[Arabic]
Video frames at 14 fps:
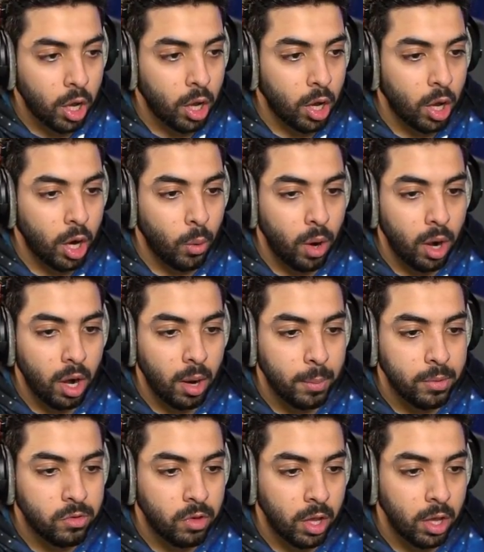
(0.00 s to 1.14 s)
هلا والله
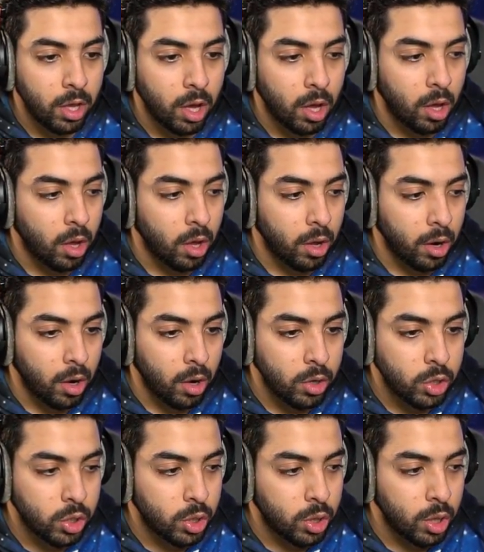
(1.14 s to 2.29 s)
بالسياره
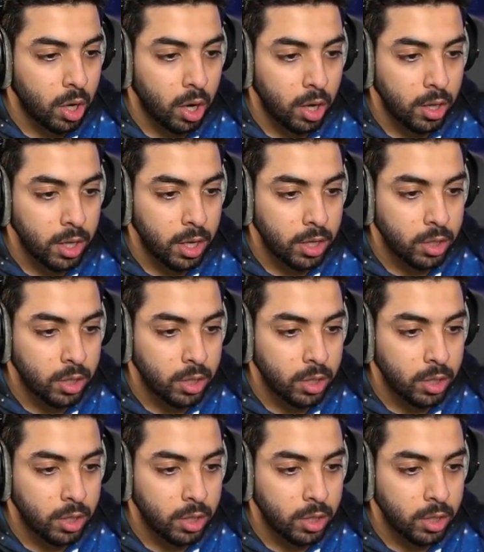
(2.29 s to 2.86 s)
ايش ذا دقيقه